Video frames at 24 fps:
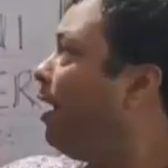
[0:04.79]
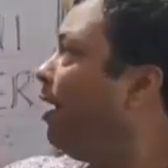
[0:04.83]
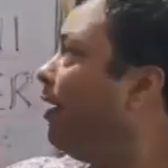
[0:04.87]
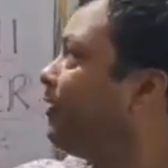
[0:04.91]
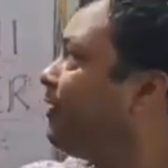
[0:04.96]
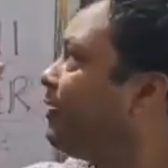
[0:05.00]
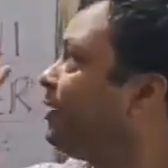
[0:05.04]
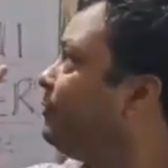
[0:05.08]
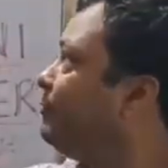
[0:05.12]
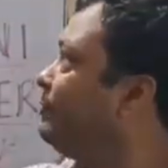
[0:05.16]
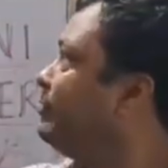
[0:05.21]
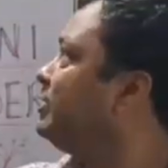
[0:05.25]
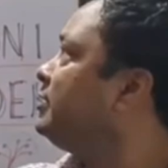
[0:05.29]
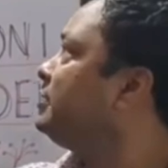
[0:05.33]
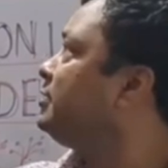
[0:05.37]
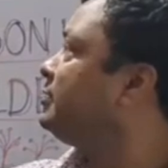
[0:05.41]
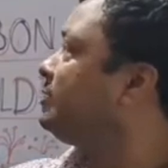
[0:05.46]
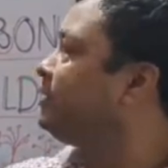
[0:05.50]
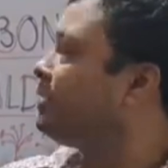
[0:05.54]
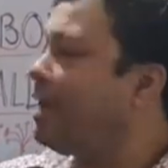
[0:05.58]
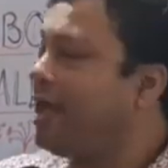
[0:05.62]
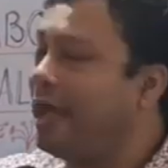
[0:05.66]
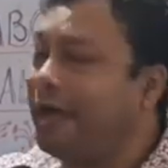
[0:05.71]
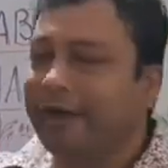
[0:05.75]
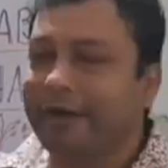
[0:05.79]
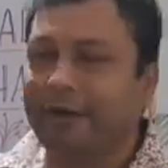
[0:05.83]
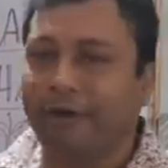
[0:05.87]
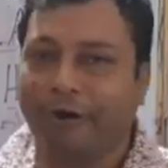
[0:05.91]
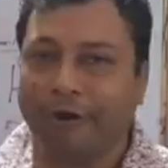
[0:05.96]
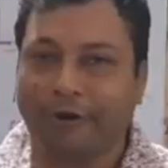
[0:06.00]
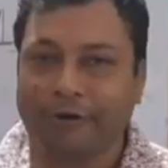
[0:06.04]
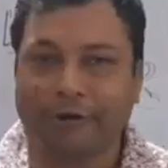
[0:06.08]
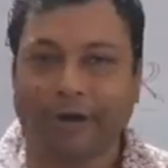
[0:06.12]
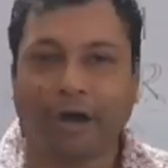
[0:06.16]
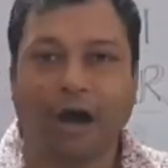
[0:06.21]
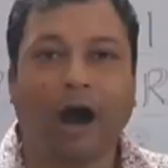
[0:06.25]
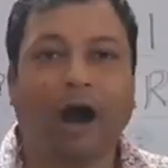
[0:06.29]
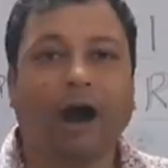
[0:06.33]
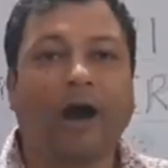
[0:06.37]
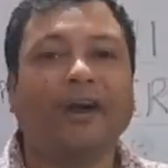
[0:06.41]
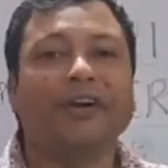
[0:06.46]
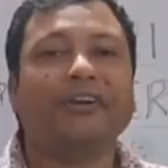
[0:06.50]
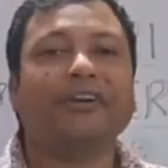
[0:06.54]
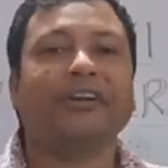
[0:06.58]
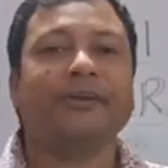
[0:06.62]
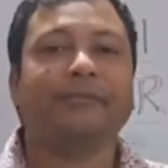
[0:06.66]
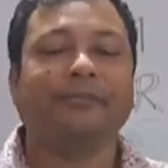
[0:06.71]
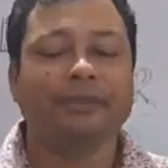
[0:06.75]
আর্টেমিস অ্যাকর্ড
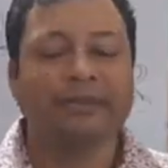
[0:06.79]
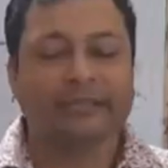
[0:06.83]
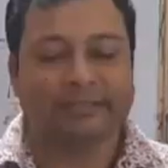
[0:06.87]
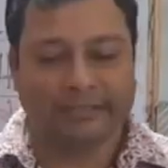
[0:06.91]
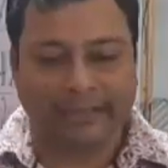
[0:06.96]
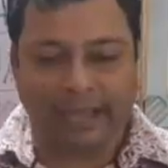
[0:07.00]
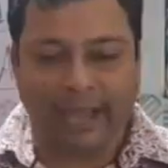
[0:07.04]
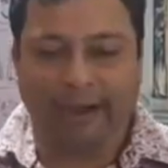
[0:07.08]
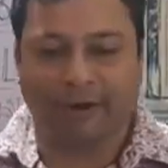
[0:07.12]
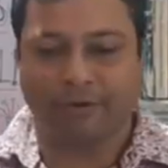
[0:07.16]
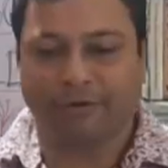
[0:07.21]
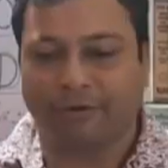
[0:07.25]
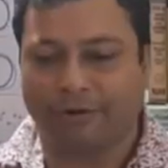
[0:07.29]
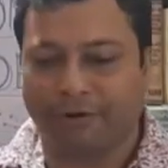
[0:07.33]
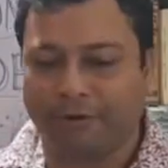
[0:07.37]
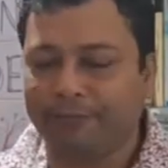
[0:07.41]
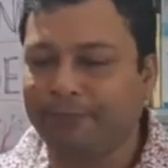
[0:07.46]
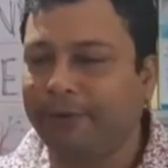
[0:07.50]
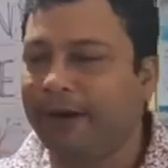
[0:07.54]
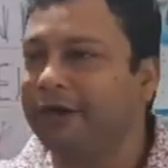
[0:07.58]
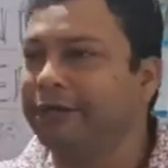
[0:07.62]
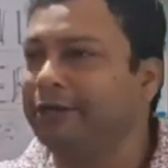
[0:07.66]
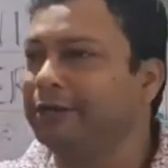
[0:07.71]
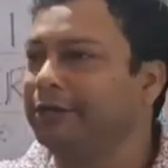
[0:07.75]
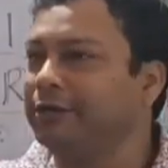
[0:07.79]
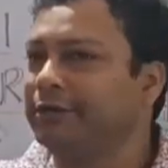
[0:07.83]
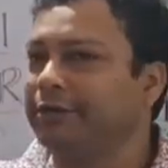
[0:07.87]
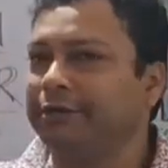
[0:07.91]
আর্টেমিস অ্যাকর্ড বাট